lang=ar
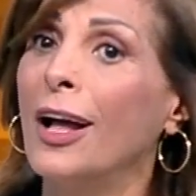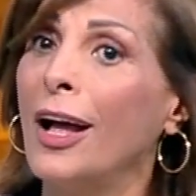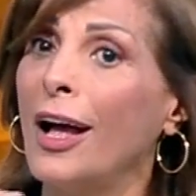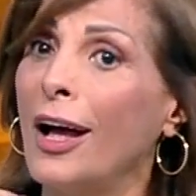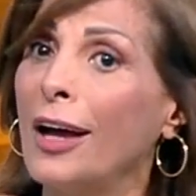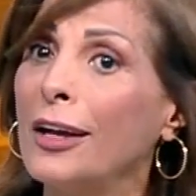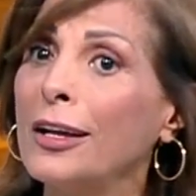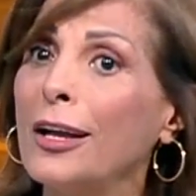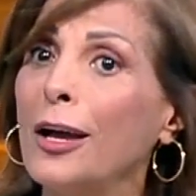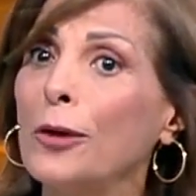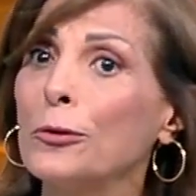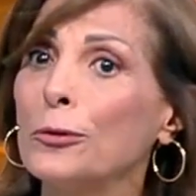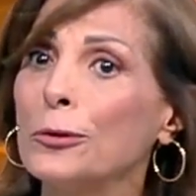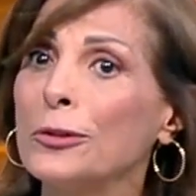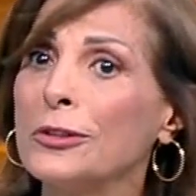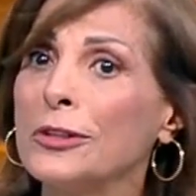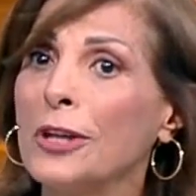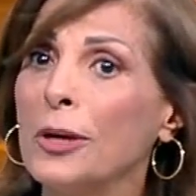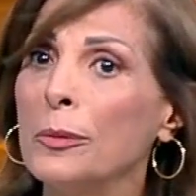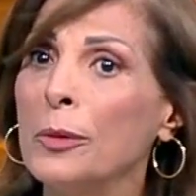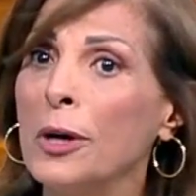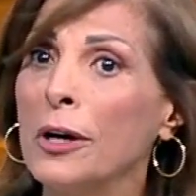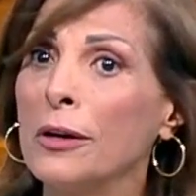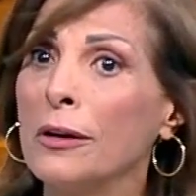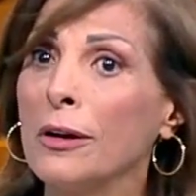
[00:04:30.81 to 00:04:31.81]
أكلوا
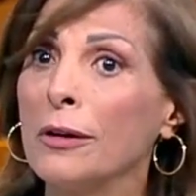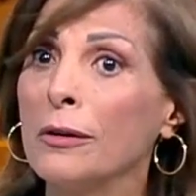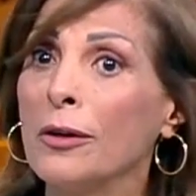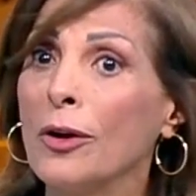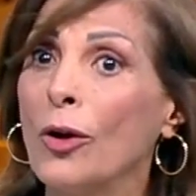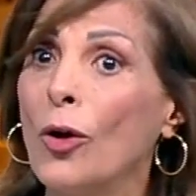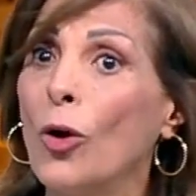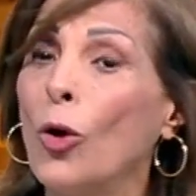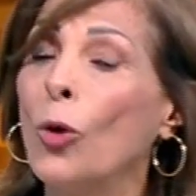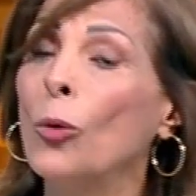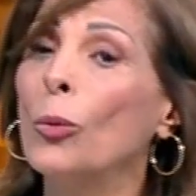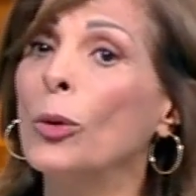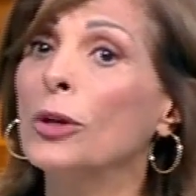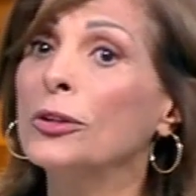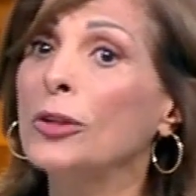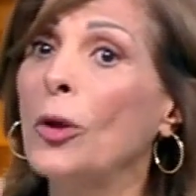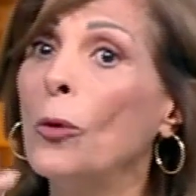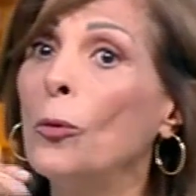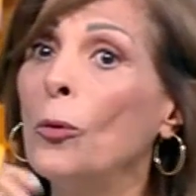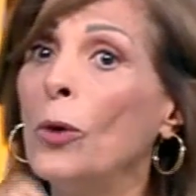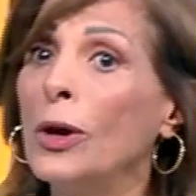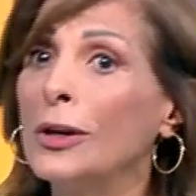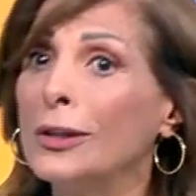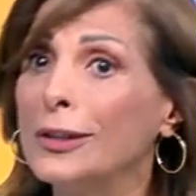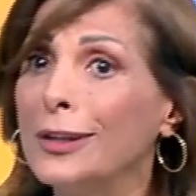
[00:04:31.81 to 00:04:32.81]
السمر وما
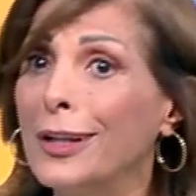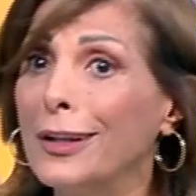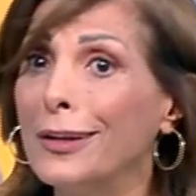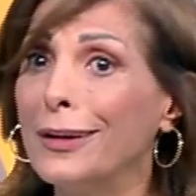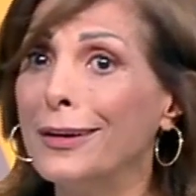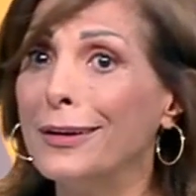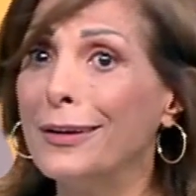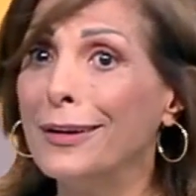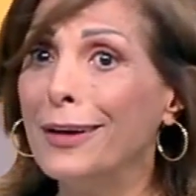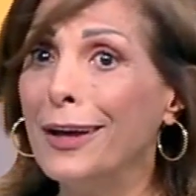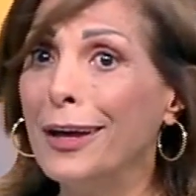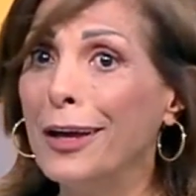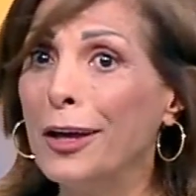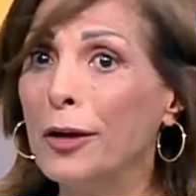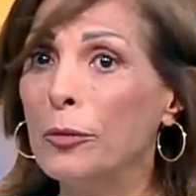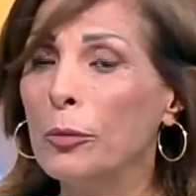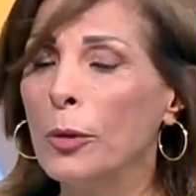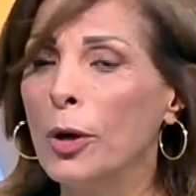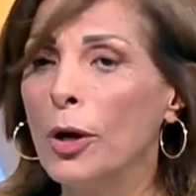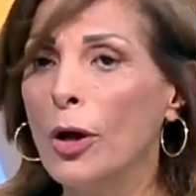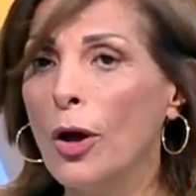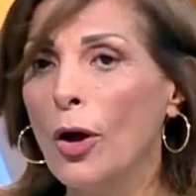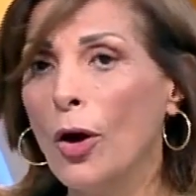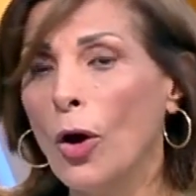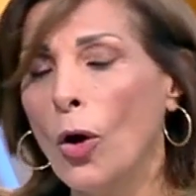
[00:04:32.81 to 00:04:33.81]
طولت الأيام
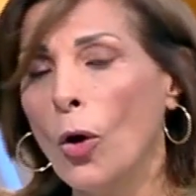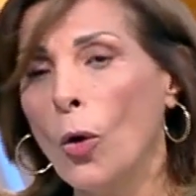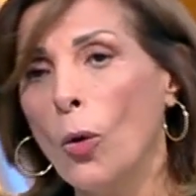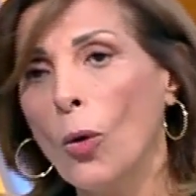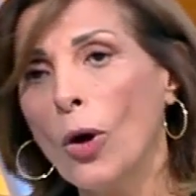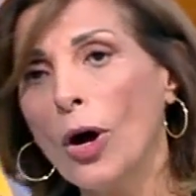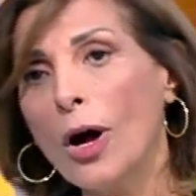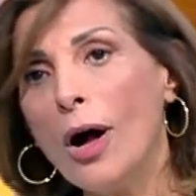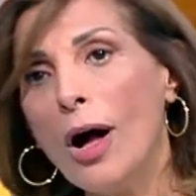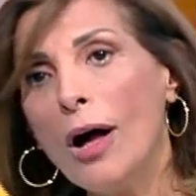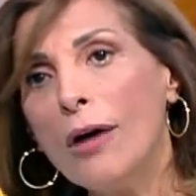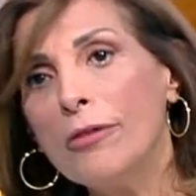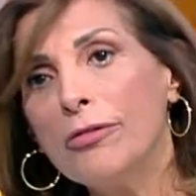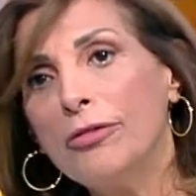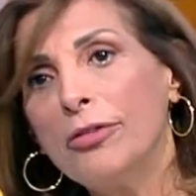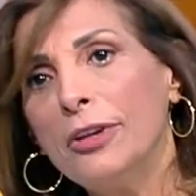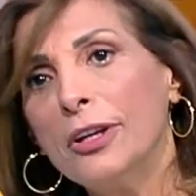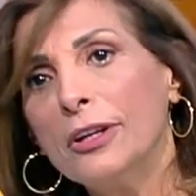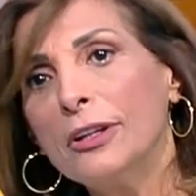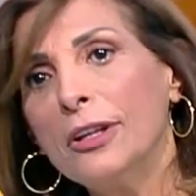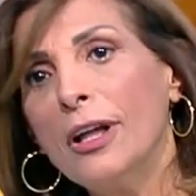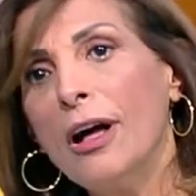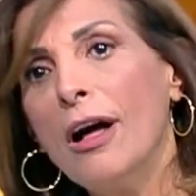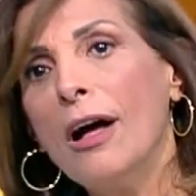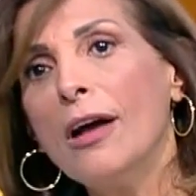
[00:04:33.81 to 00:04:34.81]
وقافلة
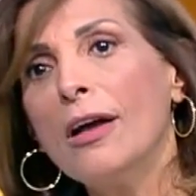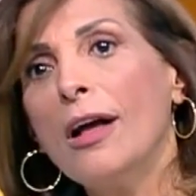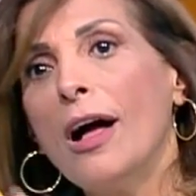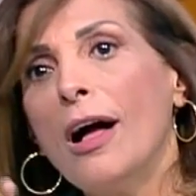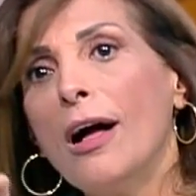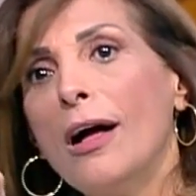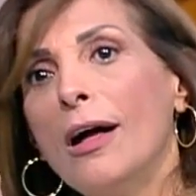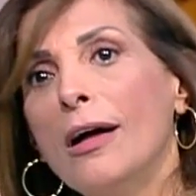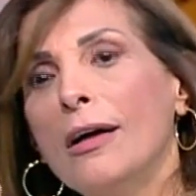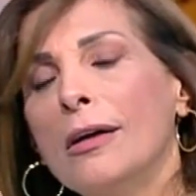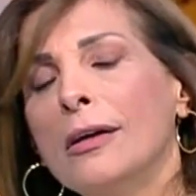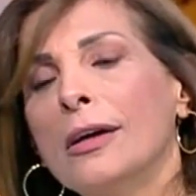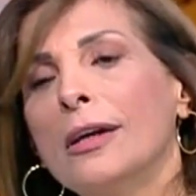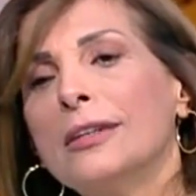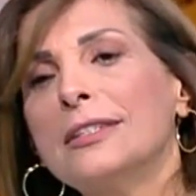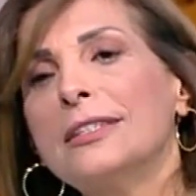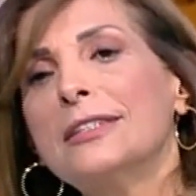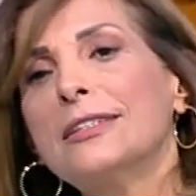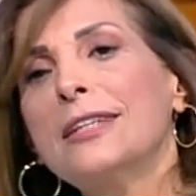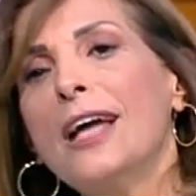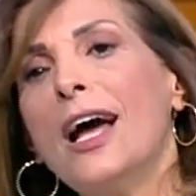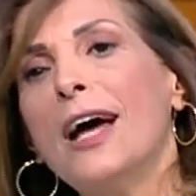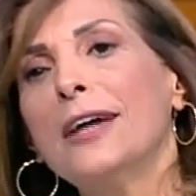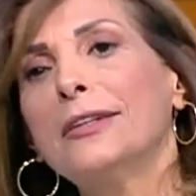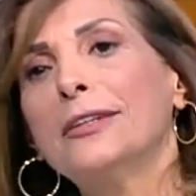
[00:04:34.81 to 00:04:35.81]
ضايعة
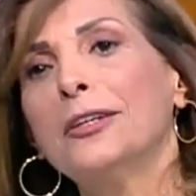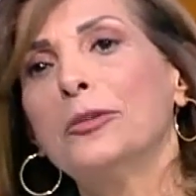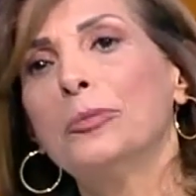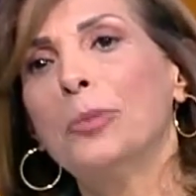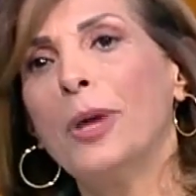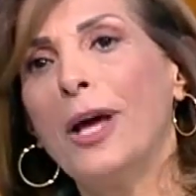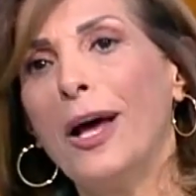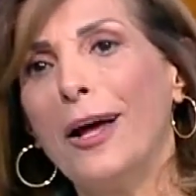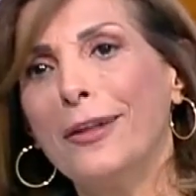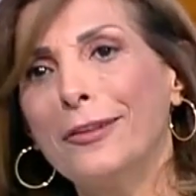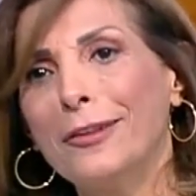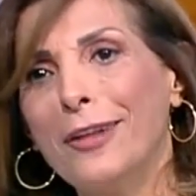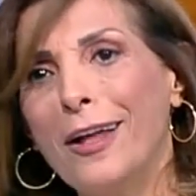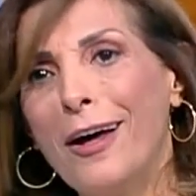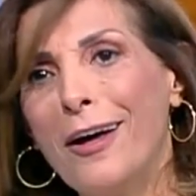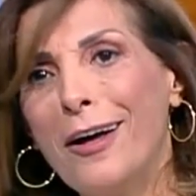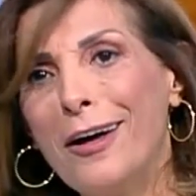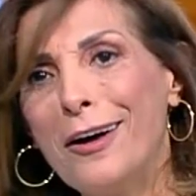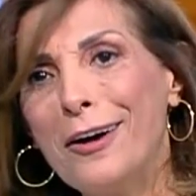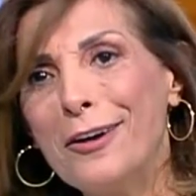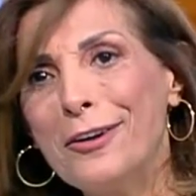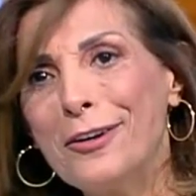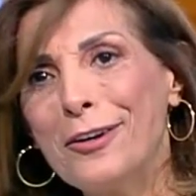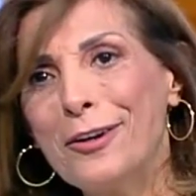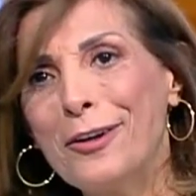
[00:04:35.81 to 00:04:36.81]
استهدت بها
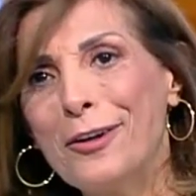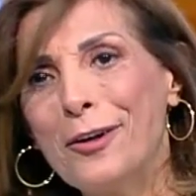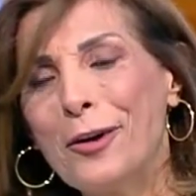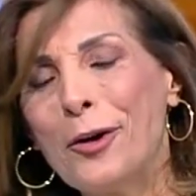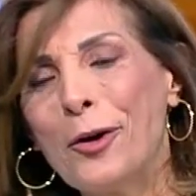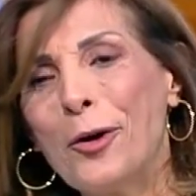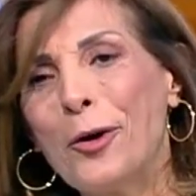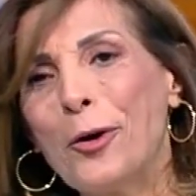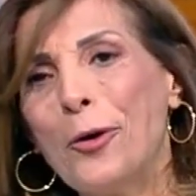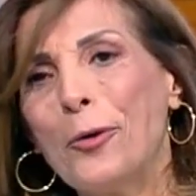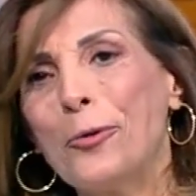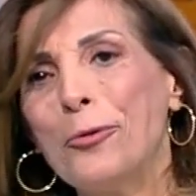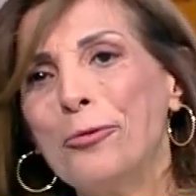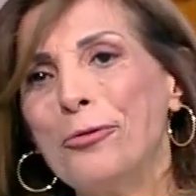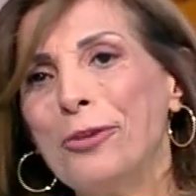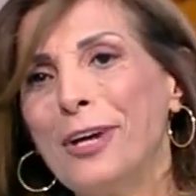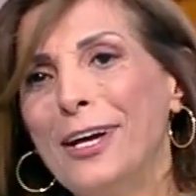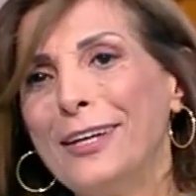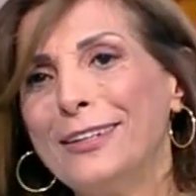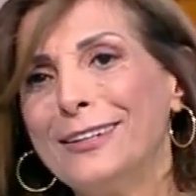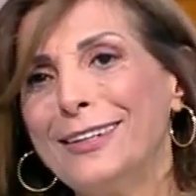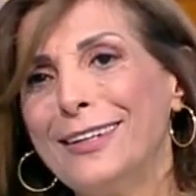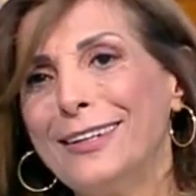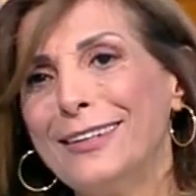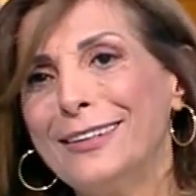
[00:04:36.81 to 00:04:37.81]
النار
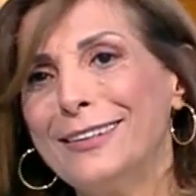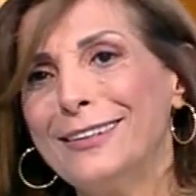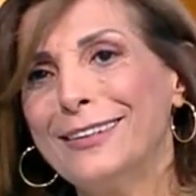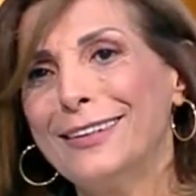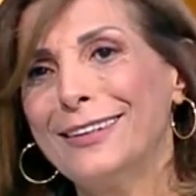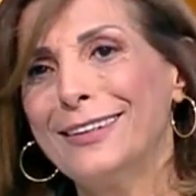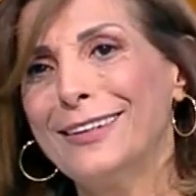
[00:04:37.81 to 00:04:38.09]
وفاتت